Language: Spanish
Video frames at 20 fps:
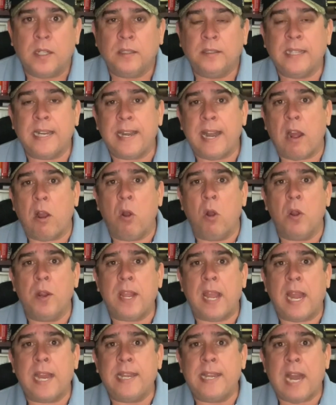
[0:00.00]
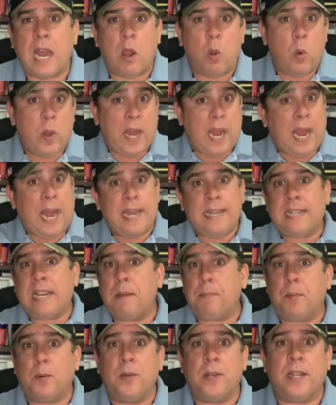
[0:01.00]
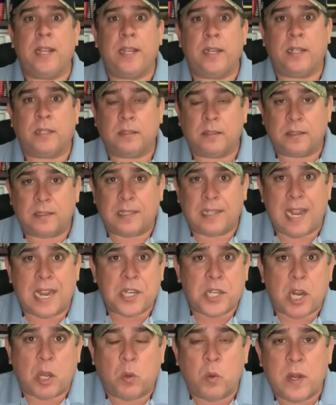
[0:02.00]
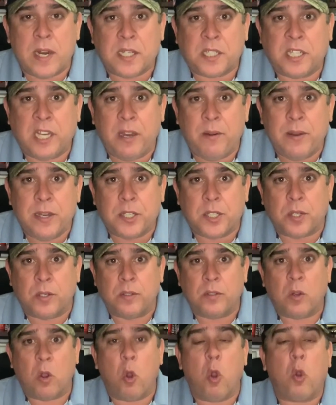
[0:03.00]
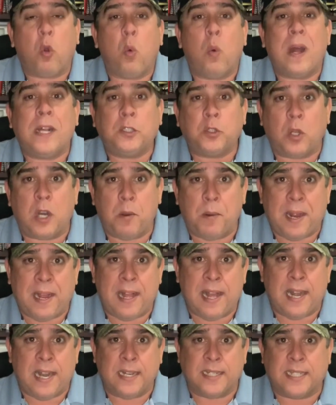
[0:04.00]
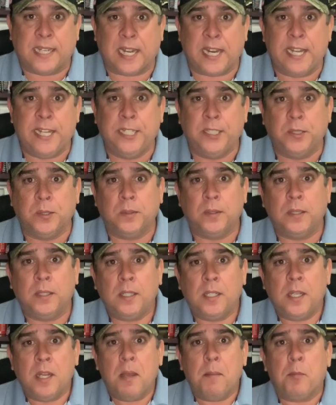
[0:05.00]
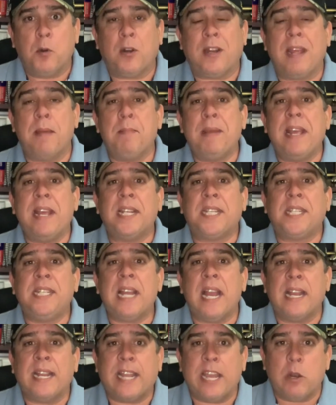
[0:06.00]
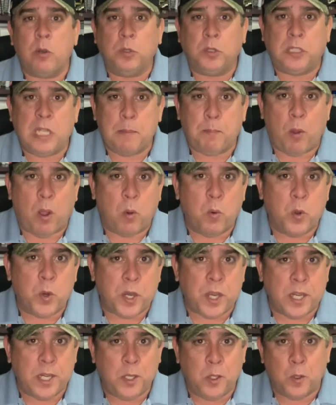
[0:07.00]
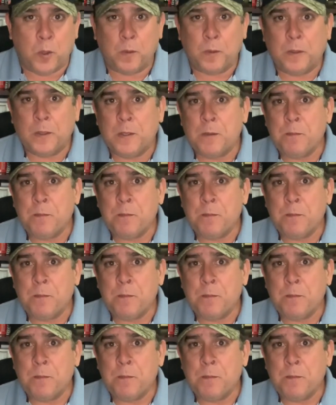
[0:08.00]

de Naoya Naue. hay que poner a Shakur Stevenson o cuándo le van a dar el crédito. Porque me decían que era un tipo aburrido.